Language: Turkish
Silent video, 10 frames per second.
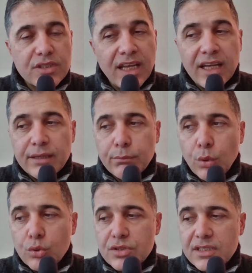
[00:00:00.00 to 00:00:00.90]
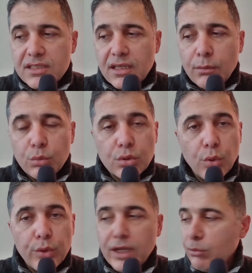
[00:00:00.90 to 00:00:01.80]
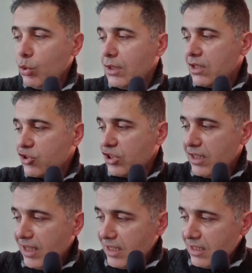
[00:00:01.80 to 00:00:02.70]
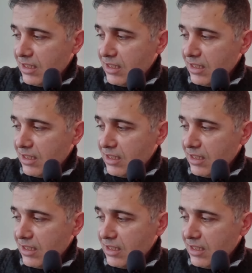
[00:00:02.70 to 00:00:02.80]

Yani Borsa İstanbul'da önemli olan şey ne?